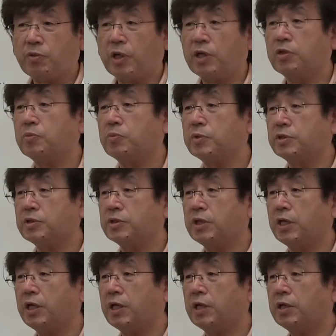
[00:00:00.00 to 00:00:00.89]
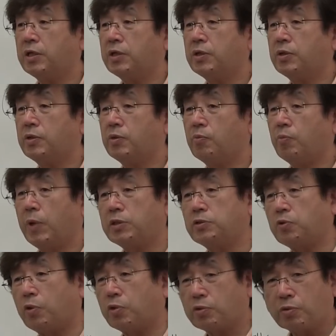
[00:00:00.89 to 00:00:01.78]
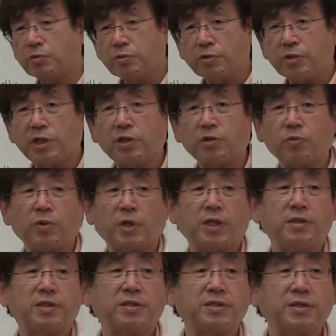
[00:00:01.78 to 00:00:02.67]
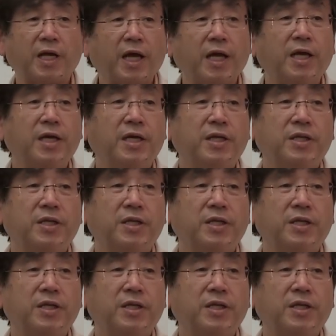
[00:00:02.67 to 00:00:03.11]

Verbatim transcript: 言われてもですねまずほとんど出てこないんですね